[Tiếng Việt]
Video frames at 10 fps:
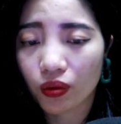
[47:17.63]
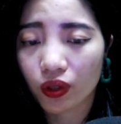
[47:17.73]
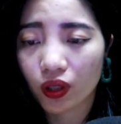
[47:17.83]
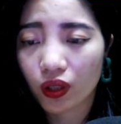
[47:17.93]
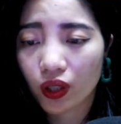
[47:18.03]

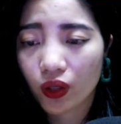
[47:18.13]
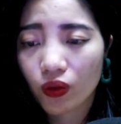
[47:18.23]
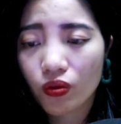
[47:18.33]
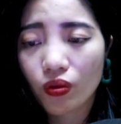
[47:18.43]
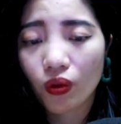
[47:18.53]
được,
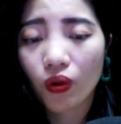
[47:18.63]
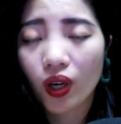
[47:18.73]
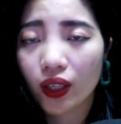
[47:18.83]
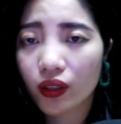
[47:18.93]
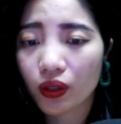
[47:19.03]
dù cố
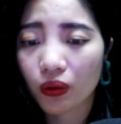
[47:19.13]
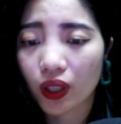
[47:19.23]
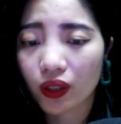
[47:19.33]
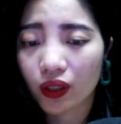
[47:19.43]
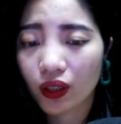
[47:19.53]
gắng nhiều lần.